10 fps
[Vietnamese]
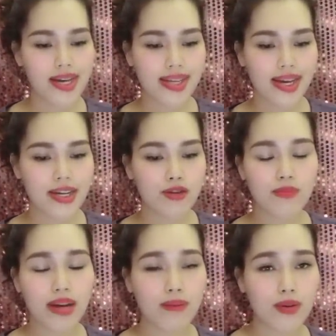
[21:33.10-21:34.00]
anh này
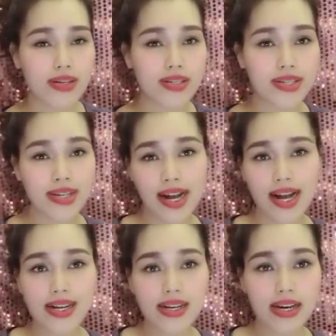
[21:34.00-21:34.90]
đúng là một gã
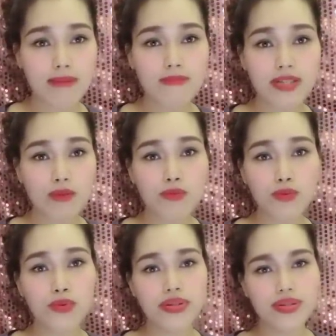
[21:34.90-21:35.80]
kim jong
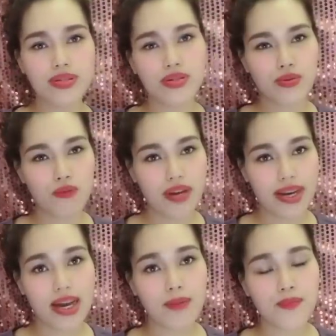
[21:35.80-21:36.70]
un của việt
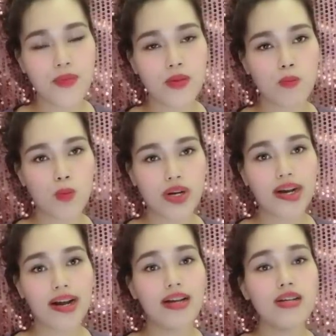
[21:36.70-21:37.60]
nam một
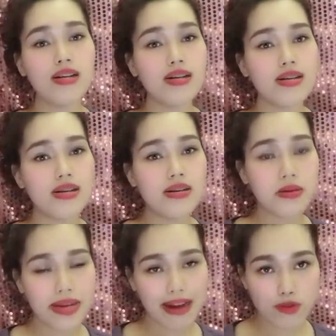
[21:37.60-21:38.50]
cái gã
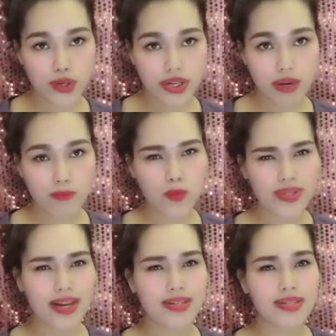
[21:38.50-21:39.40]
lừa đảo chuyên nghiệp
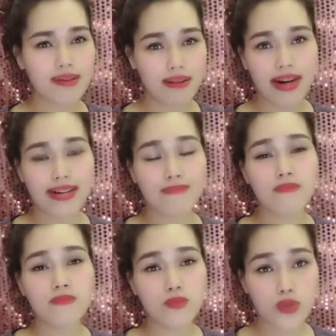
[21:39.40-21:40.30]
một thằng sở khanh
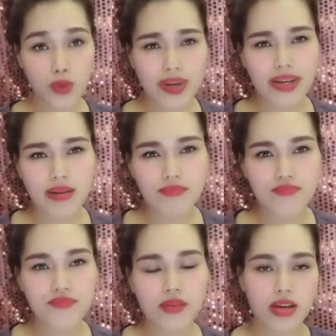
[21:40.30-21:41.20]
đúng nghĩa
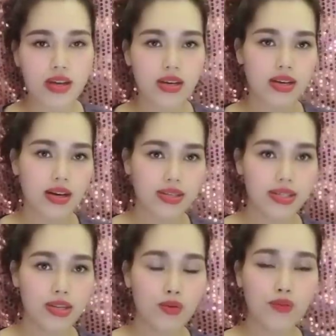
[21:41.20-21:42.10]
à,
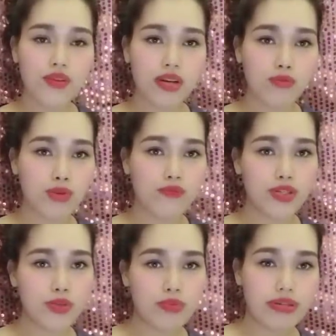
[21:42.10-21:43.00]
xin lỗi quý vị hồng nhung
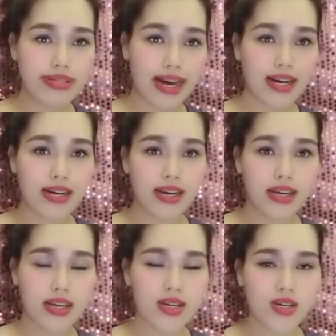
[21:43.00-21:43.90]
phải dùng từ thằng ở
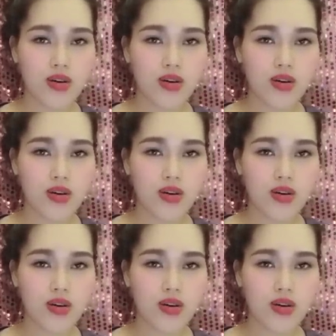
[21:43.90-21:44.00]
đây